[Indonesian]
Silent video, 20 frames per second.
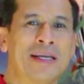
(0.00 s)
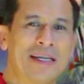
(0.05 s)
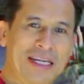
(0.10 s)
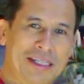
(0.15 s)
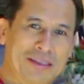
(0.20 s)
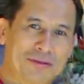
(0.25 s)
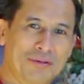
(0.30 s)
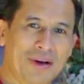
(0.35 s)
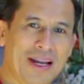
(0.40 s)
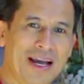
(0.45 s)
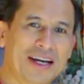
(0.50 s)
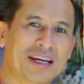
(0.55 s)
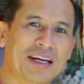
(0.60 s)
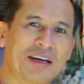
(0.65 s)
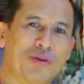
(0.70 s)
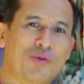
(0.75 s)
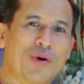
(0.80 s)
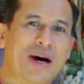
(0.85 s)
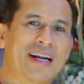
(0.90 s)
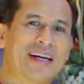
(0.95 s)
Itulah
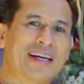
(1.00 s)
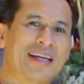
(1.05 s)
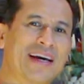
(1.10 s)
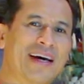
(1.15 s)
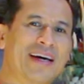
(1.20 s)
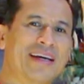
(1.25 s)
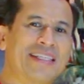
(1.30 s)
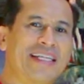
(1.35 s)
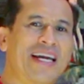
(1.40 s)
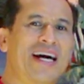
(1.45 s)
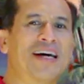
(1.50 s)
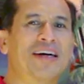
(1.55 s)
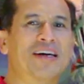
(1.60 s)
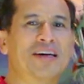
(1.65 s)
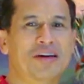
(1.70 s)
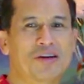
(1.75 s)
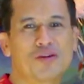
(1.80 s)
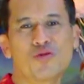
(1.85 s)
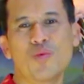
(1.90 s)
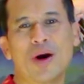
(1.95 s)
keluarga yang
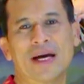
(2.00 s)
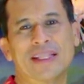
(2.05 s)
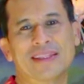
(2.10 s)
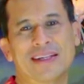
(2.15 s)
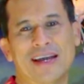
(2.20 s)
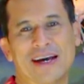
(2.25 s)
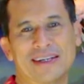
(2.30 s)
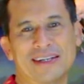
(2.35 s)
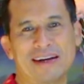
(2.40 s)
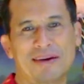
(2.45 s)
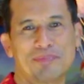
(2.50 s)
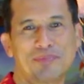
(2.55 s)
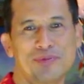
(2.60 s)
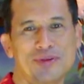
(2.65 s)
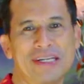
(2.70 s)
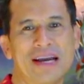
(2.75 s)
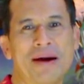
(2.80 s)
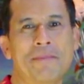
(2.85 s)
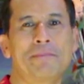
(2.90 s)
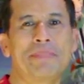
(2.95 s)
kuat karena
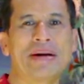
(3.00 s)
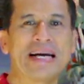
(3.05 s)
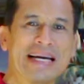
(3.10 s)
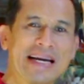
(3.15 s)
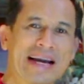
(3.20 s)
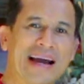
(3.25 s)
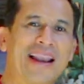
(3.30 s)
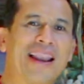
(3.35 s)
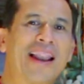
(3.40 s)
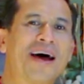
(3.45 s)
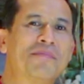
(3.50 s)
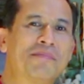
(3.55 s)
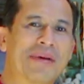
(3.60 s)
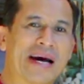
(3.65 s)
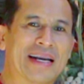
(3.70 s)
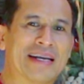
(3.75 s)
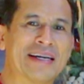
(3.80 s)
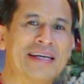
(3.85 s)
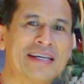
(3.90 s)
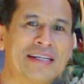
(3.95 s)
punya
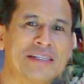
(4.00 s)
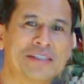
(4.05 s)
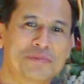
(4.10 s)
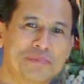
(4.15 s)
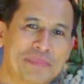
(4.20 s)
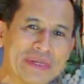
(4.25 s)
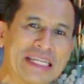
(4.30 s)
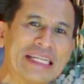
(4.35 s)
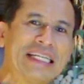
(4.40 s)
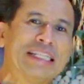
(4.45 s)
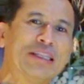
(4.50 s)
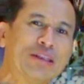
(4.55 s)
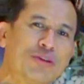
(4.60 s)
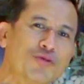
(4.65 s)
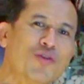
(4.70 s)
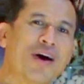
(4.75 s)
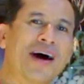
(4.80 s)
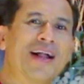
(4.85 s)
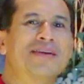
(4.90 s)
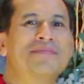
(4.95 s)
pengalaman iman,
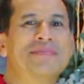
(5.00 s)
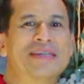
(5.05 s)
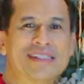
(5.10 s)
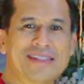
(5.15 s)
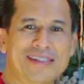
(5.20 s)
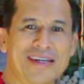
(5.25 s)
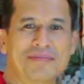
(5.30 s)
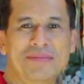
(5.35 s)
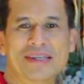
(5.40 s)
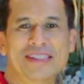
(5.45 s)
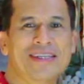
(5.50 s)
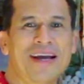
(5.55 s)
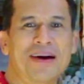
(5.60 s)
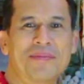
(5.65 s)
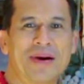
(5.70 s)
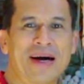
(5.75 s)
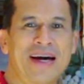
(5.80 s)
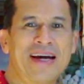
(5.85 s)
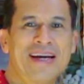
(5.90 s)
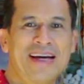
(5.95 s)
spiritual
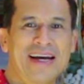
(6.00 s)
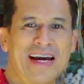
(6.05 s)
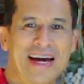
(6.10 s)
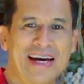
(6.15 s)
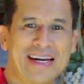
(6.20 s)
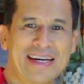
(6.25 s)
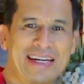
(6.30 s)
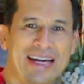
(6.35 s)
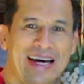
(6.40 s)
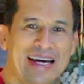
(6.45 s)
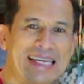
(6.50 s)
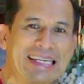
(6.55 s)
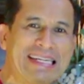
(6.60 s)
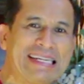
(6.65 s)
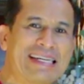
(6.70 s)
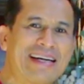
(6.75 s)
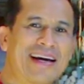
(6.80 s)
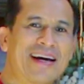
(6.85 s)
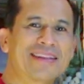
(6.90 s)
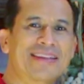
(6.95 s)
bersama-sama, ada
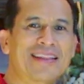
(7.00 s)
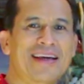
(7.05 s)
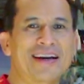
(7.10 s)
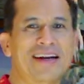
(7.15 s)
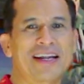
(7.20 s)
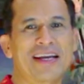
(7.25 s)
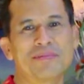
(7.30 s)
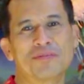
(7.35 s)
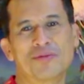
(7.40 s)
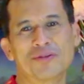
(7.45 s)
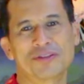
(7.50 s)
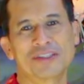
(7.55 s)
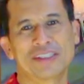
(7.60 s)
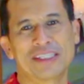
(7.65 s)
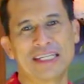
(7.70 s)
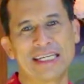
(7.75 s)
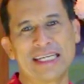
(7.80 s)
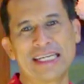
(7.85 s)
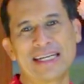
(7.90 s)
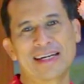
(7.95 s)
ikatan
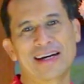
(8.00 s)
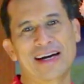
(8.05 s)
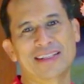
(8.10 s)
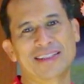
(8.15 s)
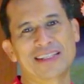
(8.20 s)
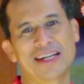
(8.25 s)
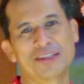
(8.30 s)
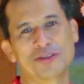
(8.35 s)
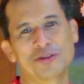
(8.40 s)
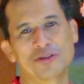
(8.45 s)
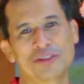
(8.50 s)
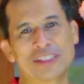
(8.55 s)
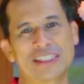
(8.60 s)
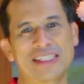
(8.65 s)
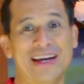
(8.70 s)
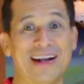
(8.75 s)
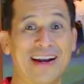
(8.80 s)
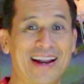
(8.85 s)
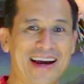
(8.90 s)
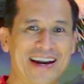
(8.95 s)
emosi, ikatan
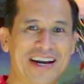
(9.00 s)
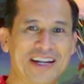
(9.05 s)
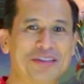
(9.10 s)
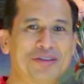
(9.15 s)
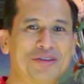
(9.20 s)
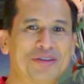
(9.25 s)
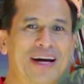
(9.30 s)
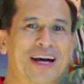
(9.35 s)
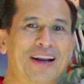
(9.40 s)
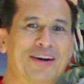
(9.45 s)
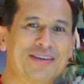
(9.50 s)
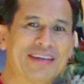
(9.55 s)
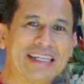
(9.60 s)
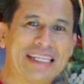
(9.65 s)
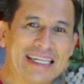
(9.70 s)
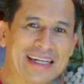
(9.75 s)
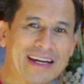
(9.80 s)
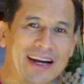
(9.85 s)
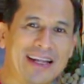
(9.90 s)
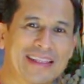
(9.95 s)
sosial, ada juga loh
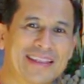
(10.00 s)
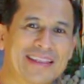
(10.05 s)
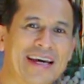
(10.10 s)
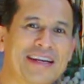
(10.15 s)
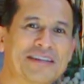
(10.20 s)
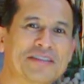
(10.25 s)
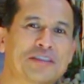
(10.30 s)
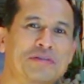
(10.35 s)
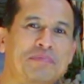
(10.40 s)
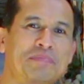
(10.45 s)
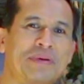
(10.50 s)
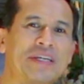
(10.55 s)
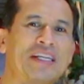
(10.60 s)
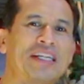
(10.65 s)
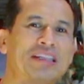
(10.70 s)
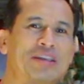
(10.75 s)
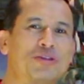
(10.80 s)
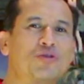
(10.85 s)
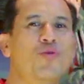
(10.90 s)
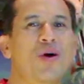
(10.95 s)
ikatan
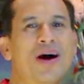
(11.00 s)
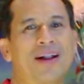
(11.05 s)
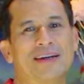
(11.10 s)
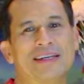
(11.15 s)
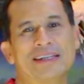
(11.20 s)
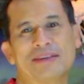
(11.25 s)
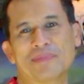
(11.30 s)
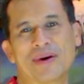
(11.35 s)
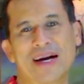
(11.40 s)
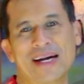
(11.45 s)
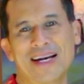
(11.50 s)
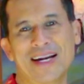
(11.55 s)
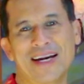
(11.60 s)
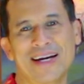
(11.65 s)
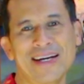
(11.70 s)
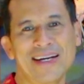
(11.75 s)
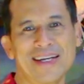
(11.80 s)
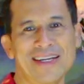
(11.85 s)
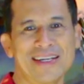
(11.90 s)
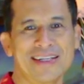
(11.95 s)
spiritual di
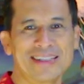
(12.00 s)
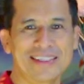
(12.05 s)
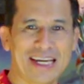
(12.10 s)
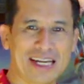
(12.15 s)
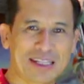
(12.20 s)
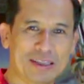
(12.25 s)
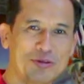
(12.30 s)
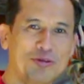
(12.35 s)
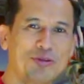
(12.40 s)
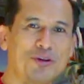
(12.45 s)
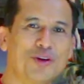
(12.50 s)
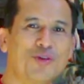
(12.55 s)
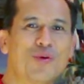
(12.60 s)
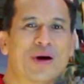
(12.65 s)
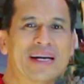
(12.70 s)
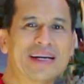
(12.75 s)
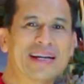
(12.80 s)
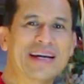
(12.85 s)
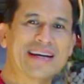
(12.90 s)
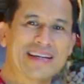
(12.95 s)
mana satu
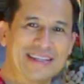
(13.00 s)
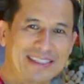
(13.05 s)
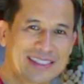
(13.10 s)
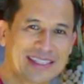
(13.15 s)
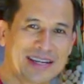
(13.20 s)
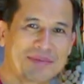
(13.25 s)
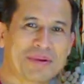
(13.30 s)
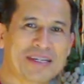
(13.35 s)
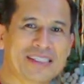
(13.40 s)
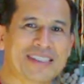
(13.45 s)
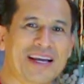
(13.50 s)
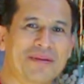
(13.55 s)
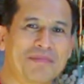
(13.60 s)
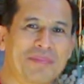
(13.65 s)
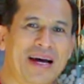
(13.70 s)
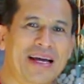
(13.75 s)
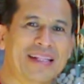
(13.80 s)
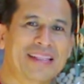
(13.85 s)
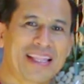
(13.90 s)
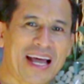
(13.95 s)
keluarga
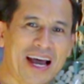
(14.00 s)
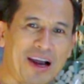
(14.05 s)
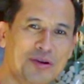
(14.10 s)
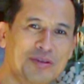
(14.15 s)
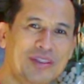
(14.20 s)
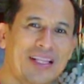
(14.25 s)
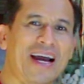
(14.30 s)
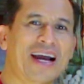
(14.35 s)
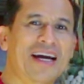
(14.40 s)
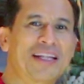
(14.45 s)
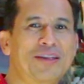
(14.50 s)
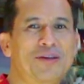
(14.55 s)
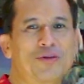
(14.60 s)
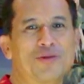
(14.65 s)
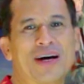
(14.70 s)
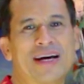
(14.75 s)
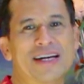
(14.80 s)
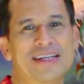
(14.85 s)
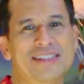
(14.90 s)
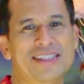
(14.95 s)
sama-sama takut akan
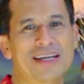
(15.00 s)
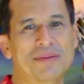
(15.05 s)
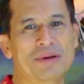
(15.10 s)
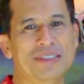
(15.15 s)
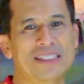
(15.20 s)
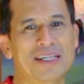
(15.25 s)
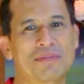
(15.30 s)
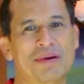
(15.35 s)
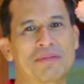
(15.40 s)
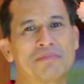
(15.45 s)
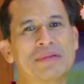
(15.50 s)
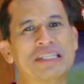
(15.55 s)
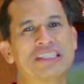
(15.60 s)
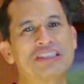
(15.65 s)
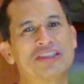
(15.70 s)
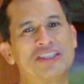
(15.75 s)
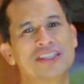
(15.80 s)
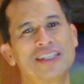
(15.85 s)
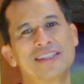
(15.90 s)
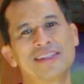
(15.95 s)
Tuhan, sama-sama
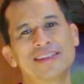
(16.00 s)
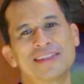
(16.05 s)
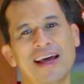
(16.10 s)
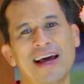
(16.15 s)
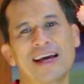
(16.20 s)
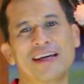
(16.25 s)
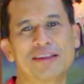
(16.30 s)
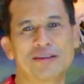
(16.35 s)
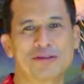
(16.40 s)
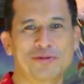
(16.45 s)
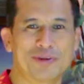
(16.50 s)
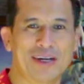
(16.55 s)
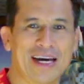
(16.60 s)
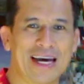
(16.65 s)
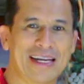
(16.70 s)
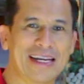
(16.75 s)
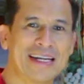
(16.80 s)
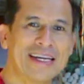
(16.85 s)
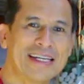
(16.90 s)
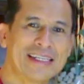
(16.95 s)
mencintai
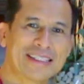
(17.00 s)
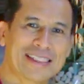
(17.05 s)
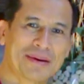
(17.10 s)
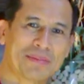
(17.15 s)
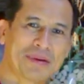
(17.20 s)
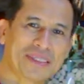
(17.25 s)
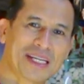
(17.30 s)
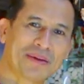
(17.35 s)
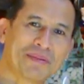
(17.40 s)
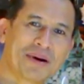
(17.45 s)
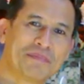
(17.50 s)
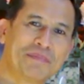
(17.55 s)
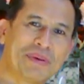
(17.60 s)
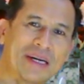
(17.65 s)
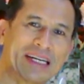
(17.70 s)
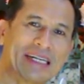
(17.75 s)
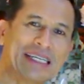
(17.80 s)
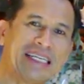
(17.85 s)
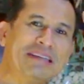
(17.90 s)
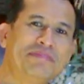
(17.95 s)
Tuhan, sama-sama
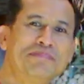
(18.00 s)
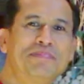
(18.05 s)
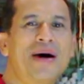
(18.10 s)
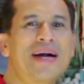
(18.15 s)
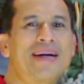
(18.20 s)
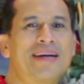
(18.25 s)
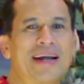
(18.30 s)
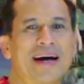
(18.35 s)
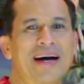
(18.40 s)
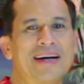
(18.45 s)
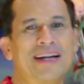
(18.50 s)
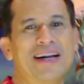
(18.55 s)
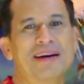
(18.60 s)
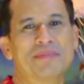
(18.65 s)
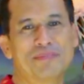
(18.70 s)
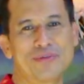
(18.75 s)
beribadah dan